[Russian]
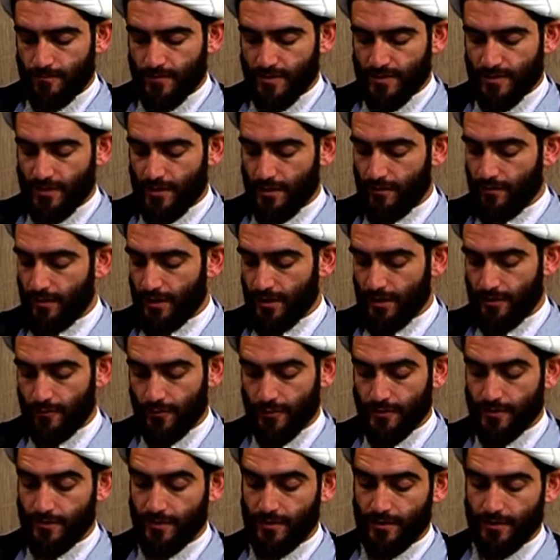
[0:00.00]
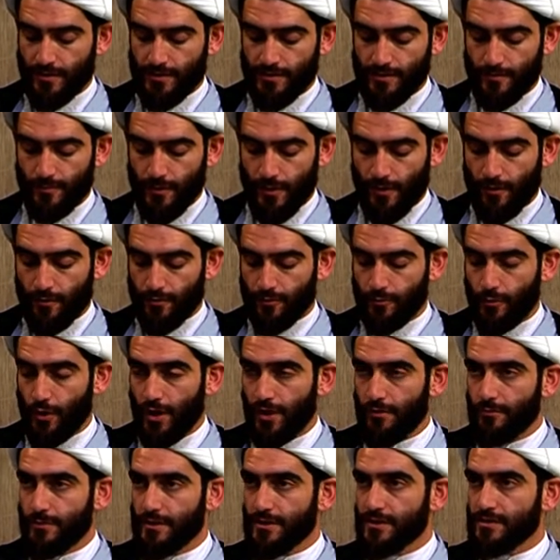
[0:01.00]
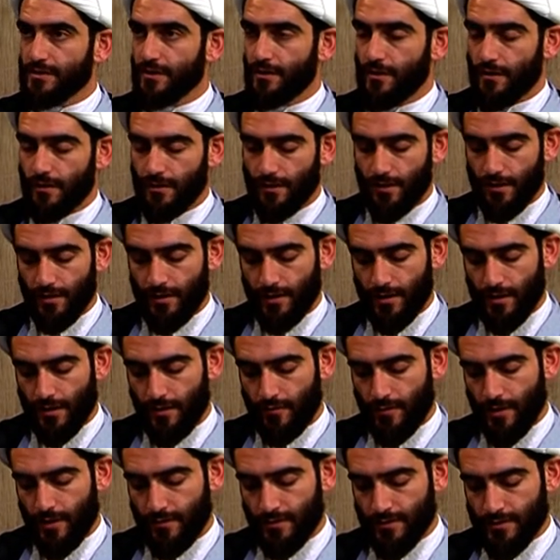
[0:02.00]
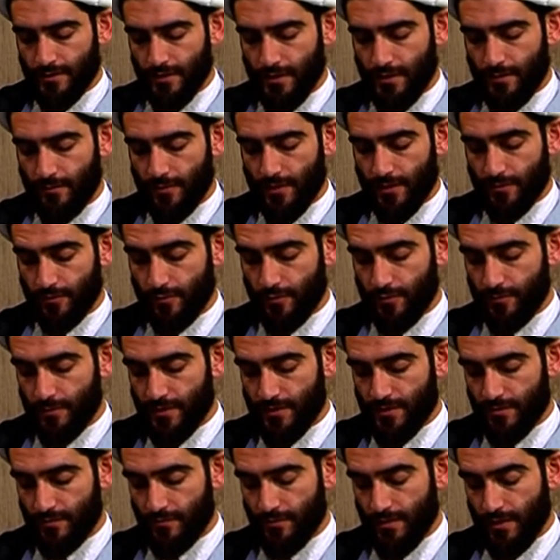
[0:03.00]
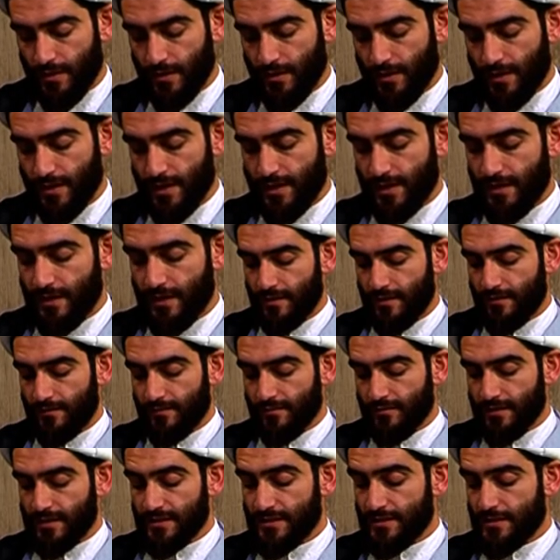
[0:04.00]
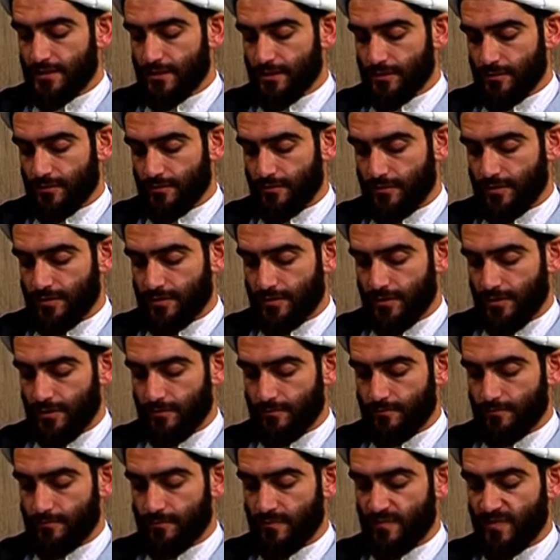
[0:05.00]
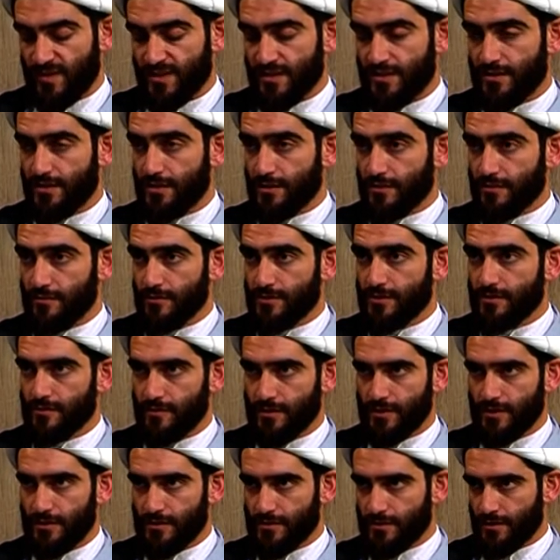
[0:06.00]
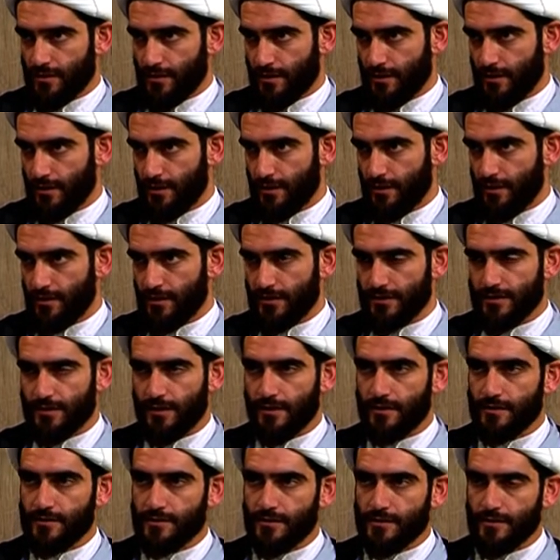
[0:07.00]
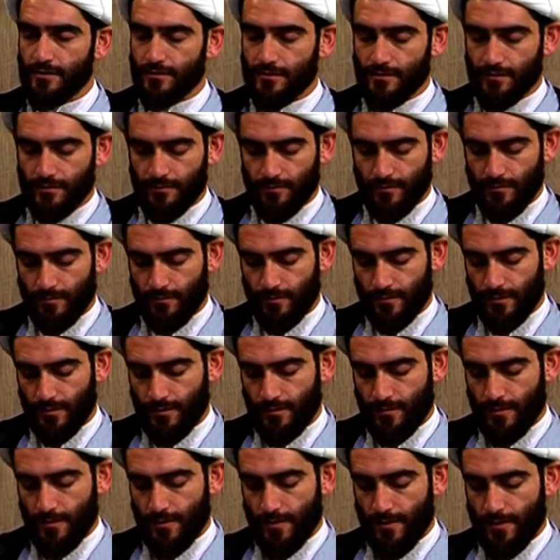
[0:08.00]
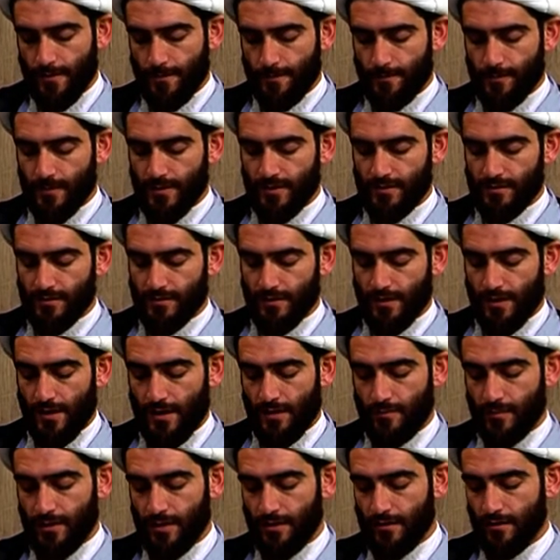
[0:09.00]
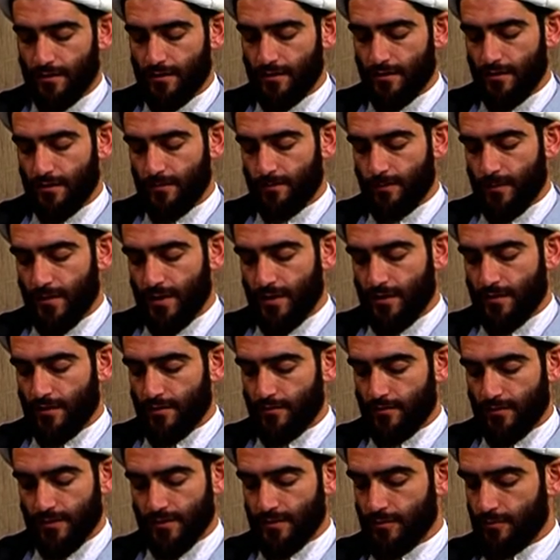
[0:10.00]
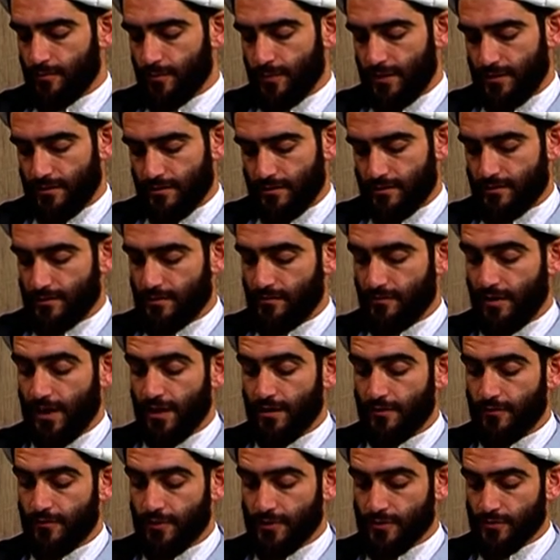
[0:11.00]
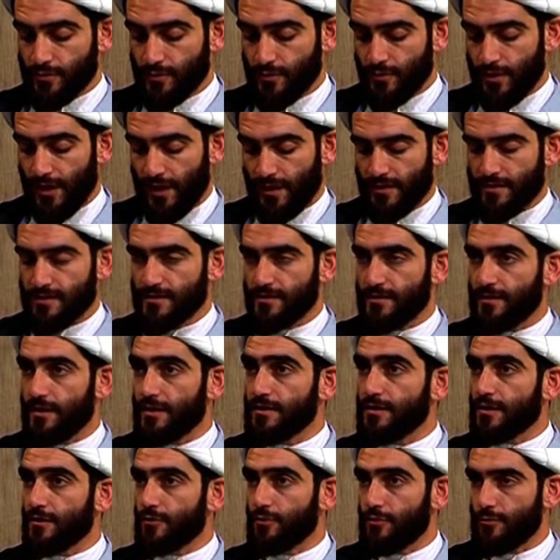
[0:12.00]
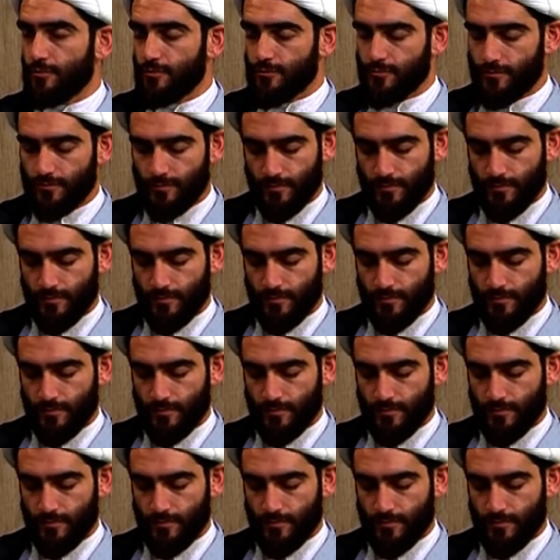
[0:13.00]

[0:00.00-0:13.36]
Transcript: словах его светлости пророка Мухаммада, саллаллаху алейхи ва салям, который призывал воздерживаться, воздерживать свои языки и следить за своими языками в этом месяце. «Вахфазу аль-синатакум»